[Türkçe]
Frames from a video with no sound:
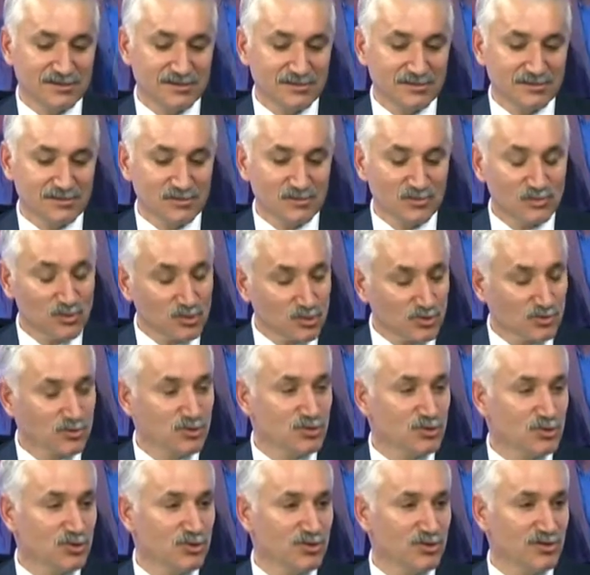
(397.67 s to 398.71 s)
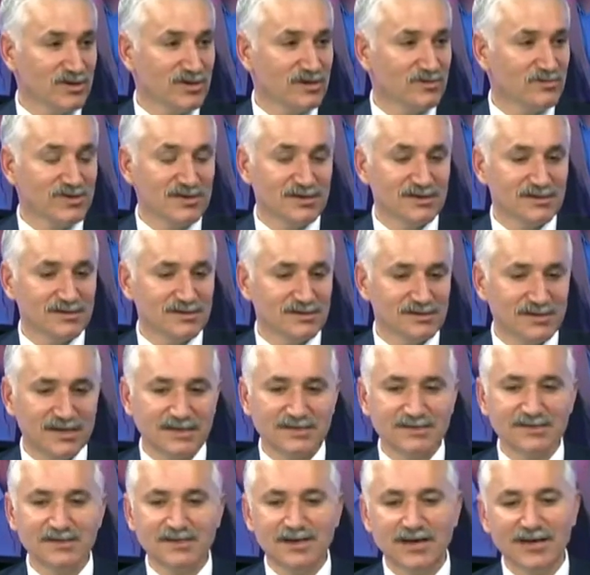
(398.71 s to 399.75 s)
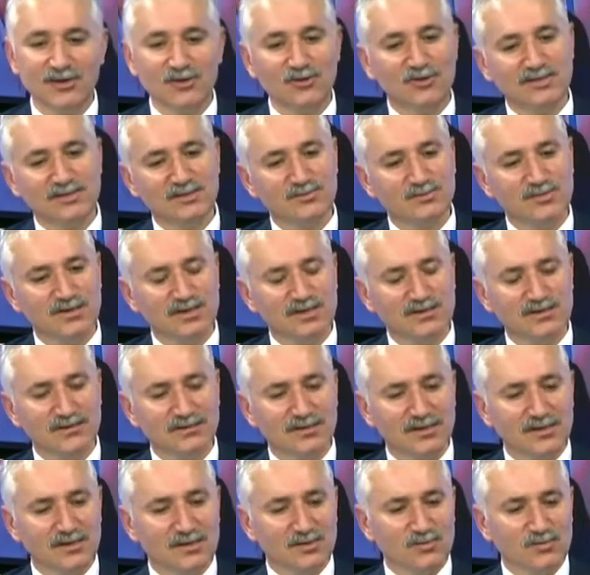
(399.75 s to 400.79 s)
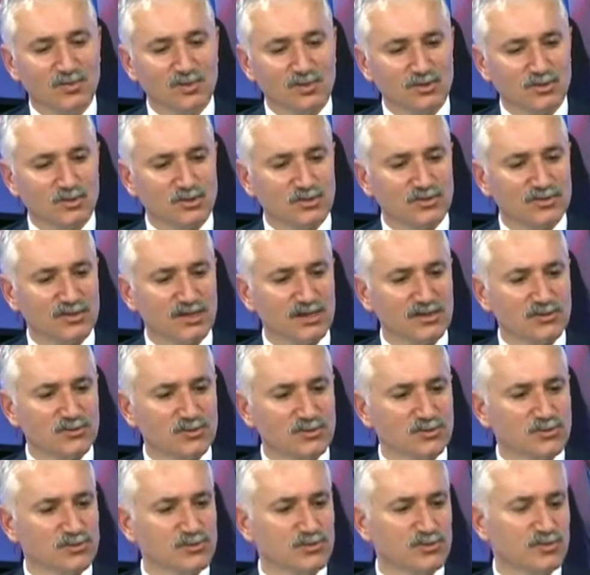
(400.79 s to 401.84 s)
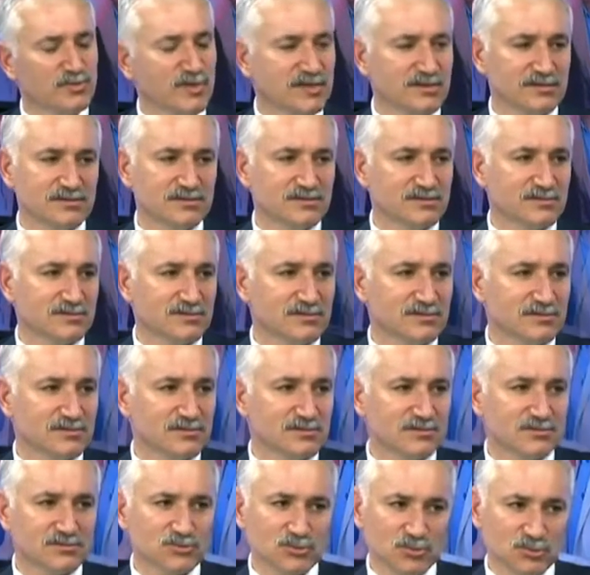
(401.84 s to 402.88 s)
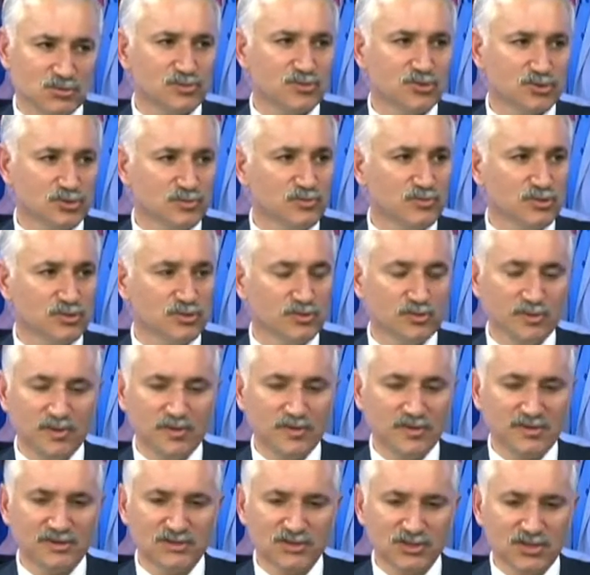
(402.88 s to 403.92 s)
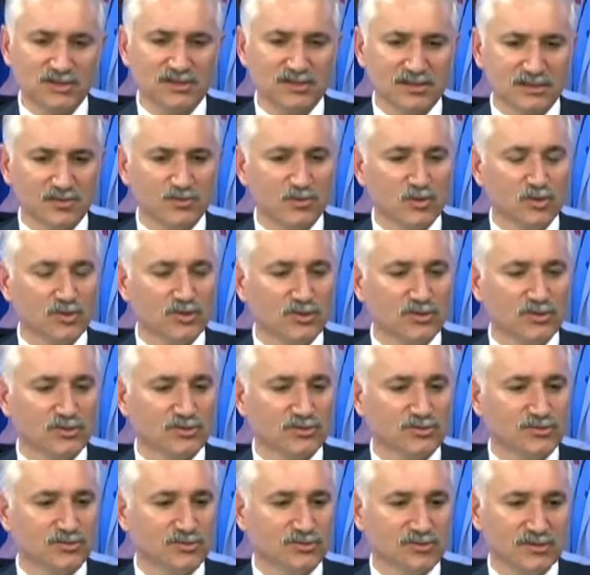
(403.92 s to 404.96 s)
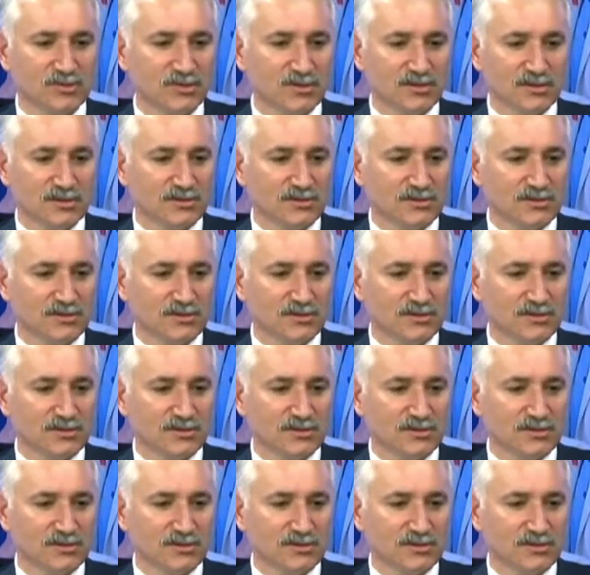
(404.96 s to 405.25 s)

Ee, bu, bu çok önemli. Yani yerel yönetimlerin böyle çok rahat olduğunu ben e, çok düşünmüyordum ama dışarıda da böyle görünüyor.